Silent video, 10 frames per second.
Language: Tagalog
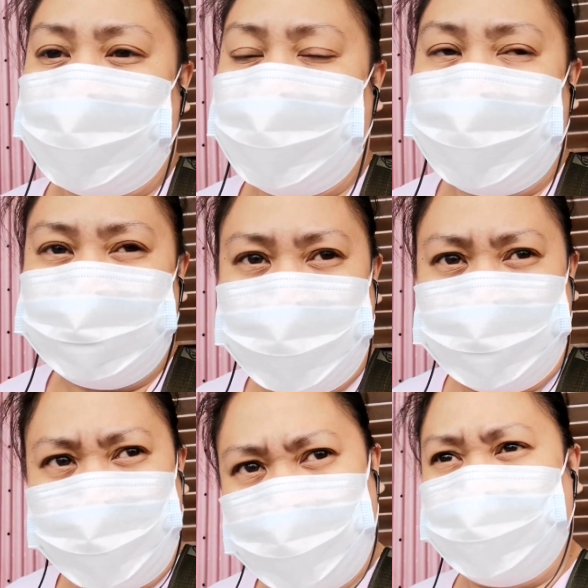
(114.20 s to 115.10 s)
kailangan
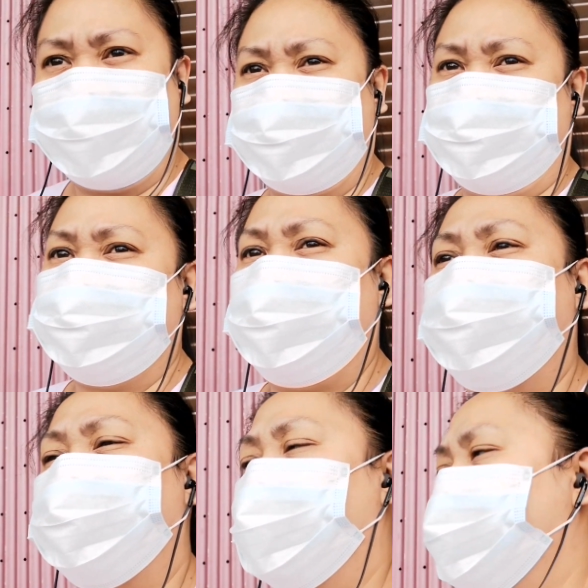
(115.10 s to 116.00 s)
mangupahan, di
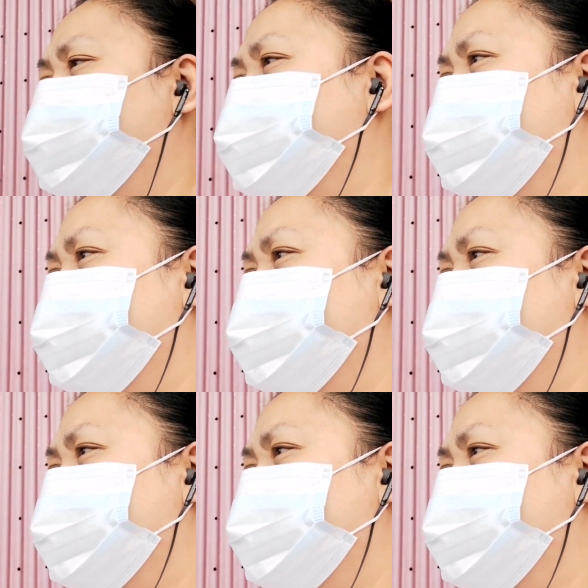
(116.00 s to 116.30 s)
po ba?